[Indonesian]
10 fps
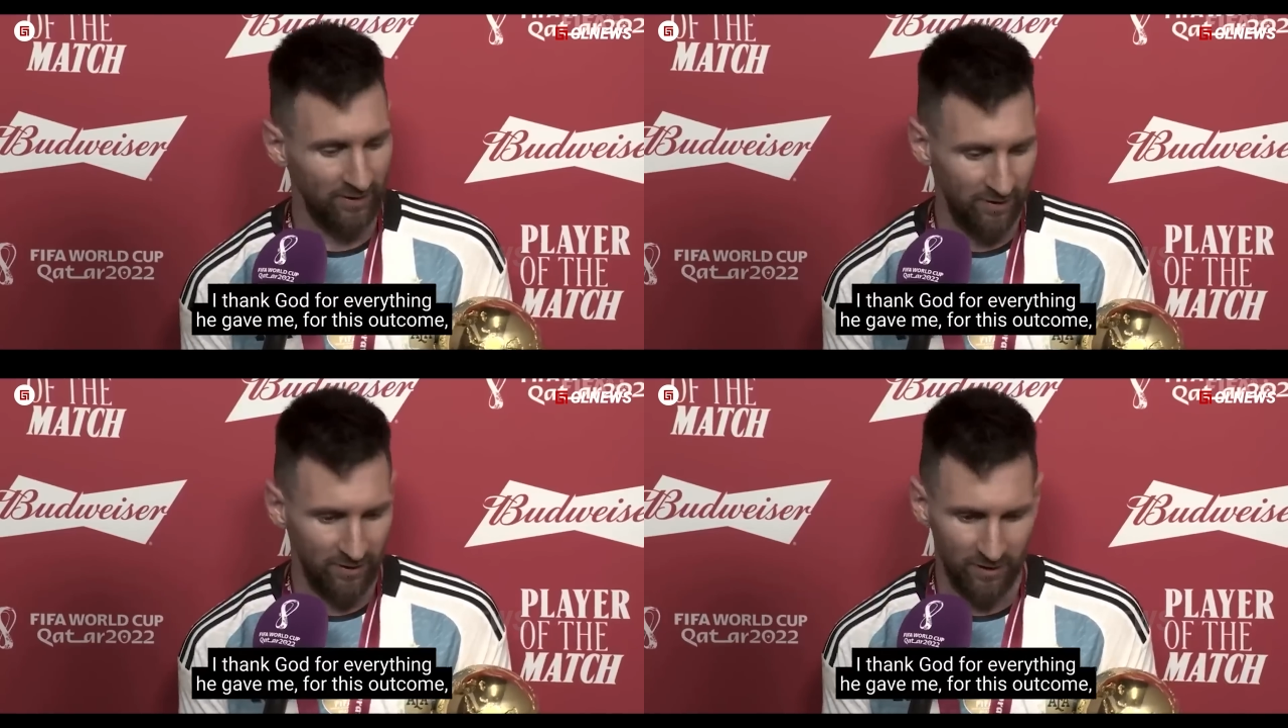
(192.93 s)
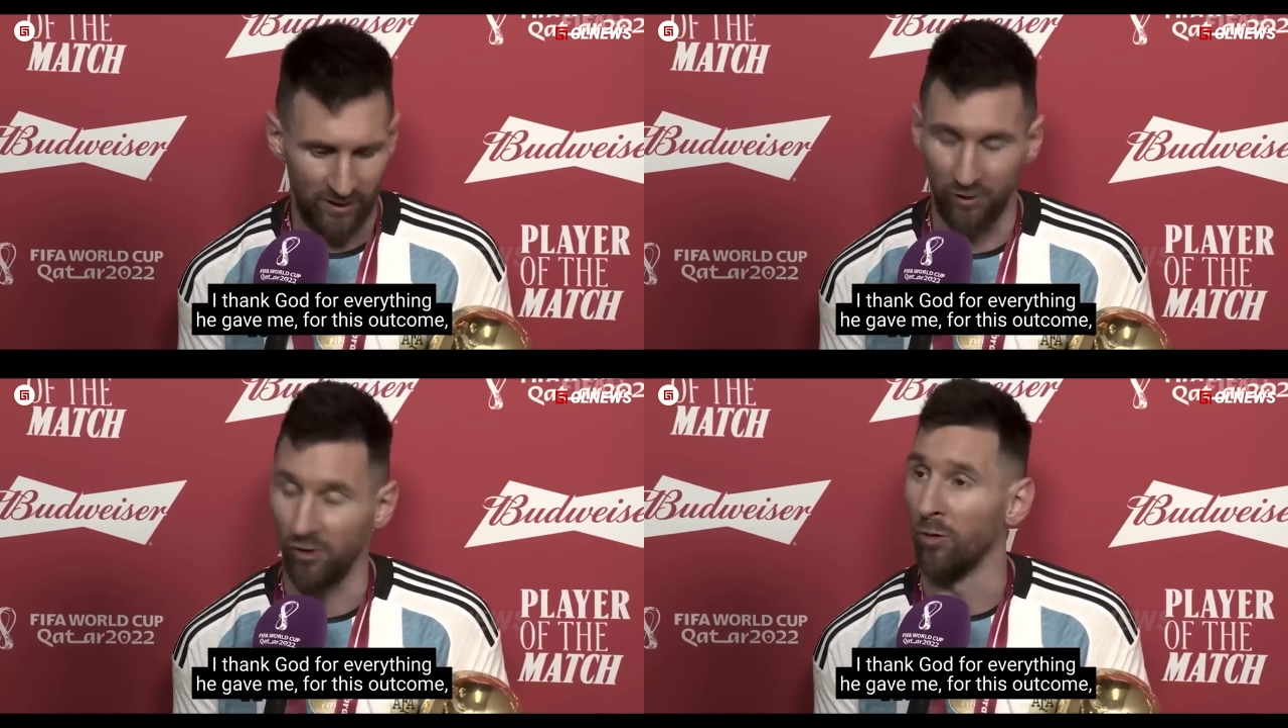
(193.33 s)

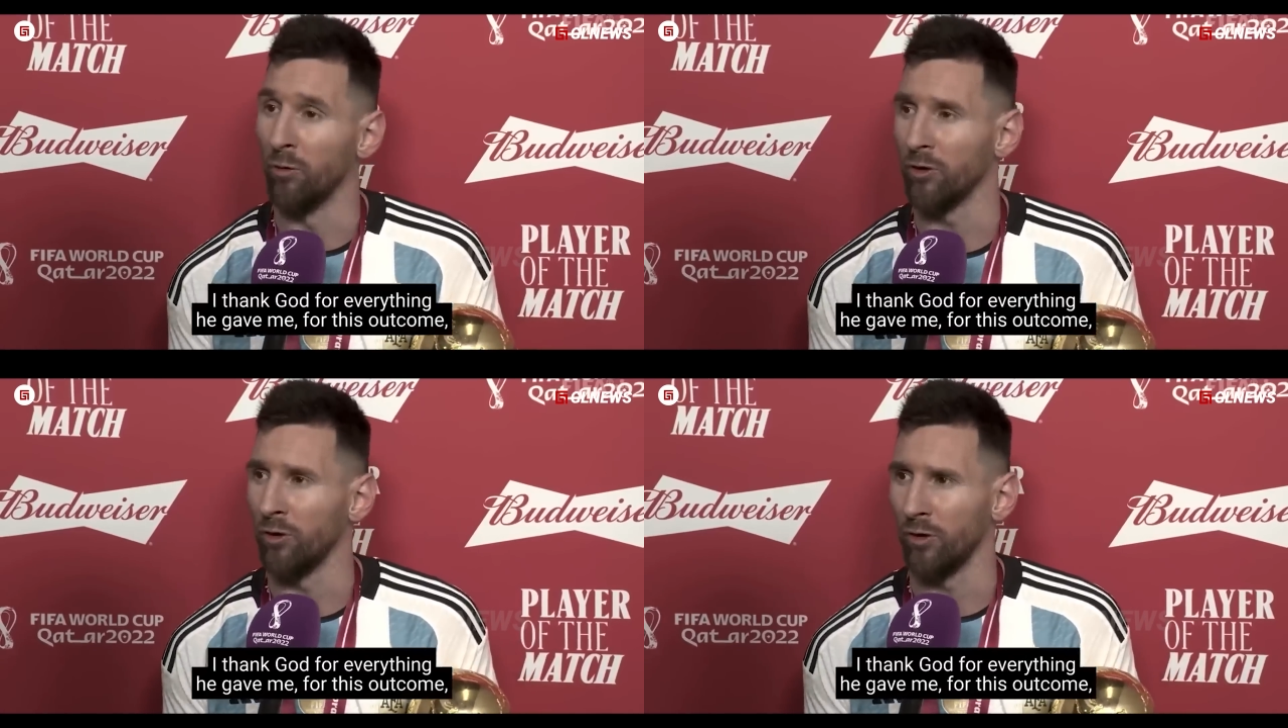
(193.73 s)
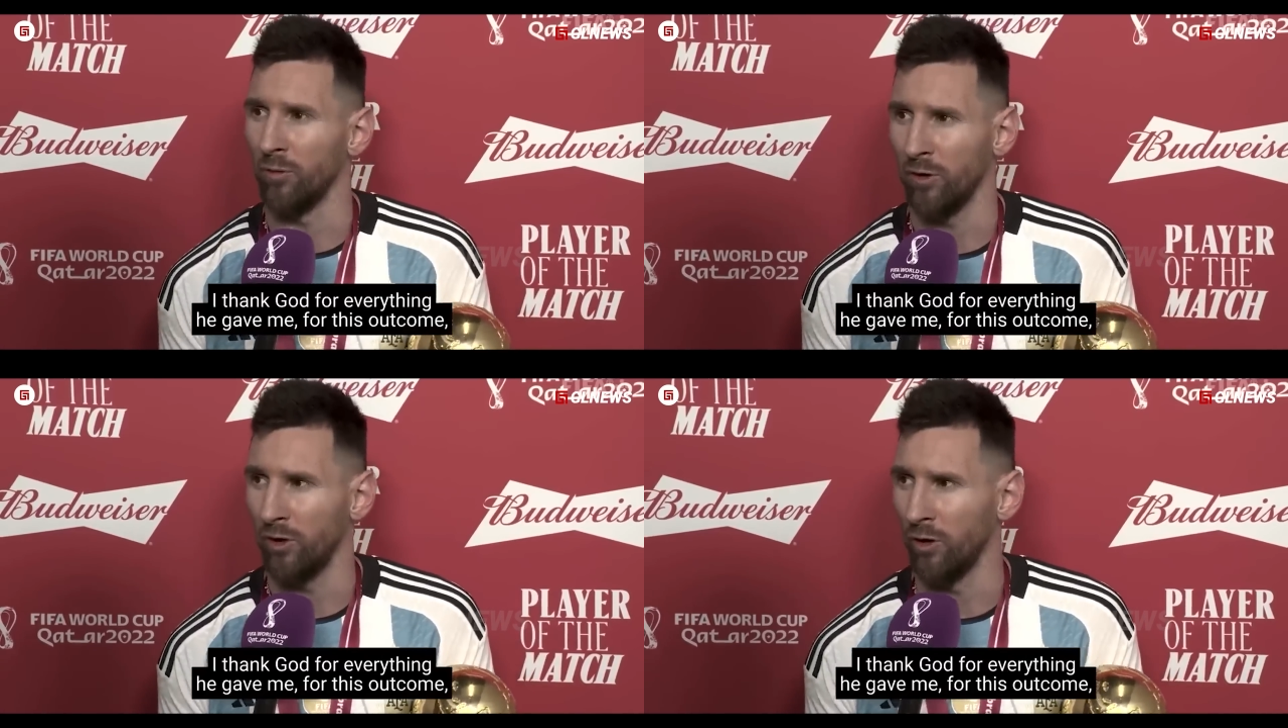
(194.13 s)
mengingat nilai
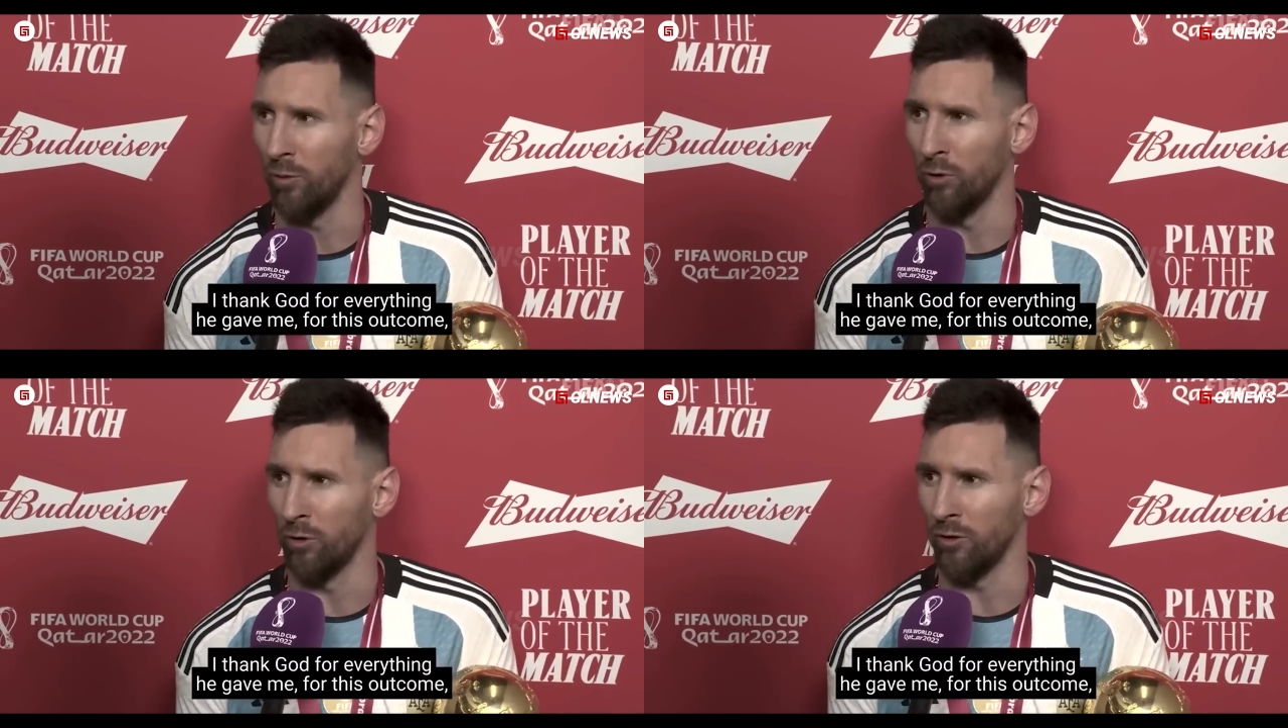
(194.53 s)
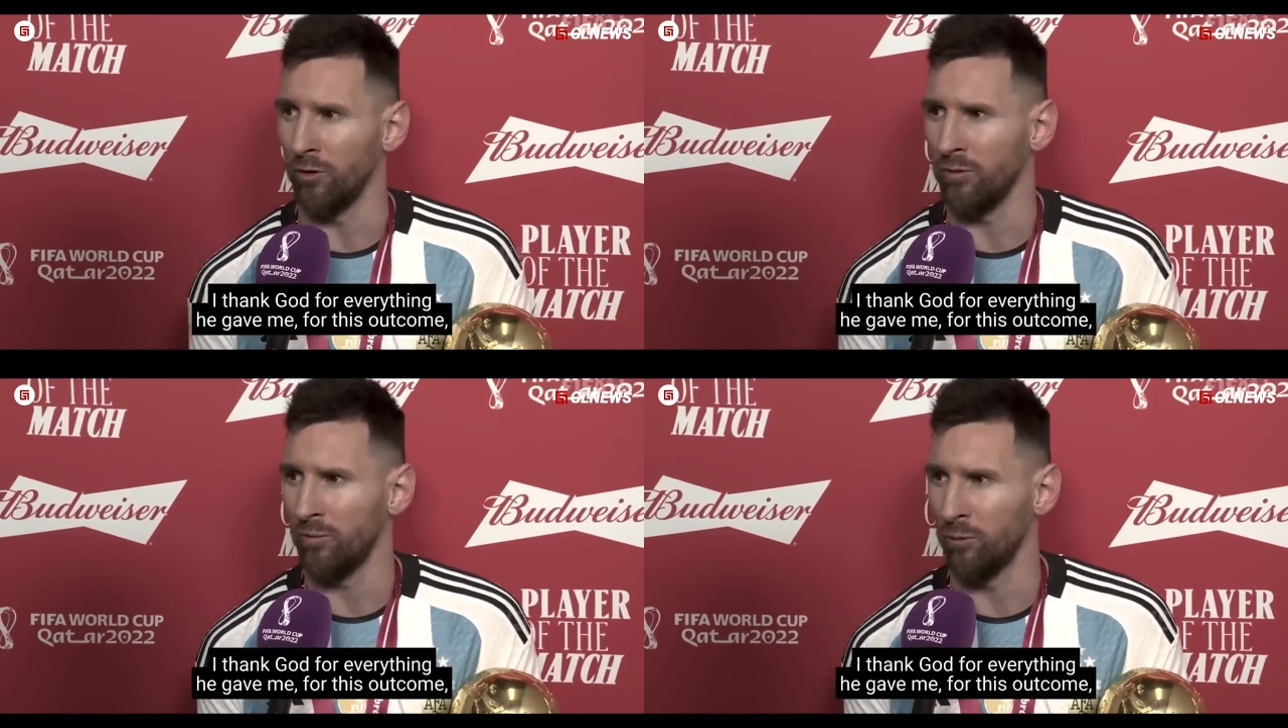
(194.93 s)
gaji dan biaya
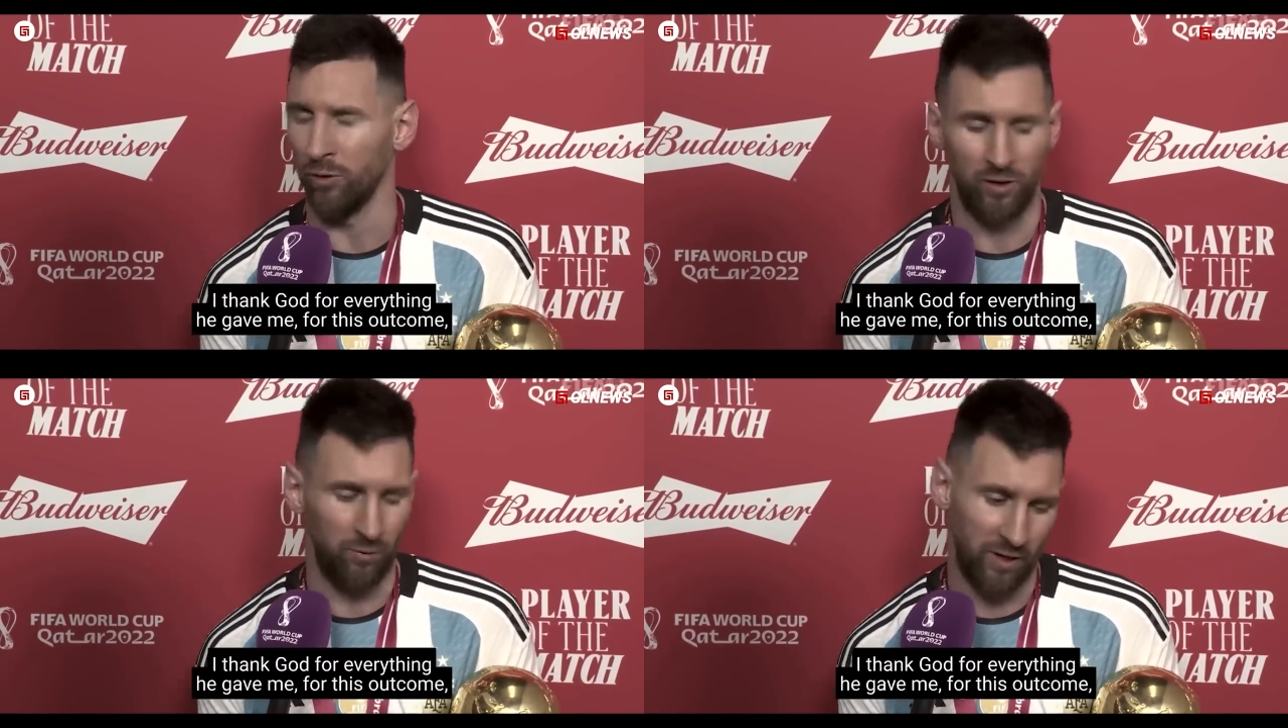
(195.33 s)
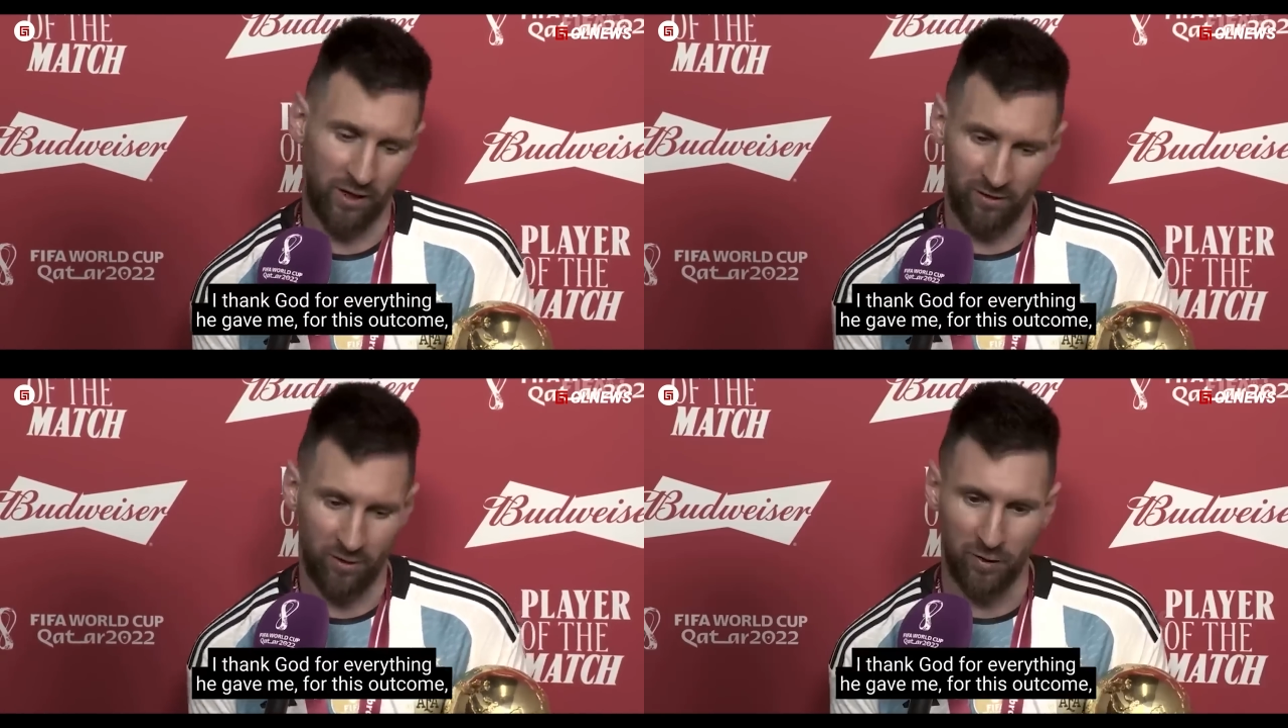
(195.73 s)
Messi yang sangat
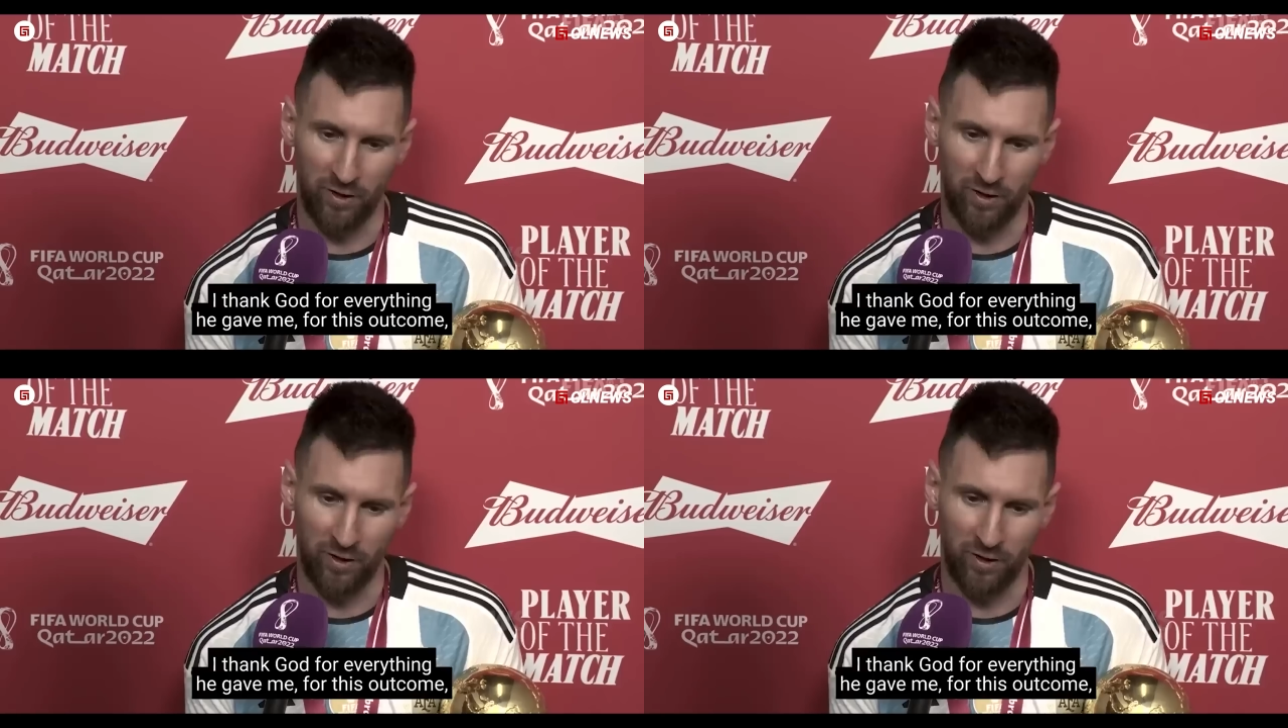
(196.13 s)
besar.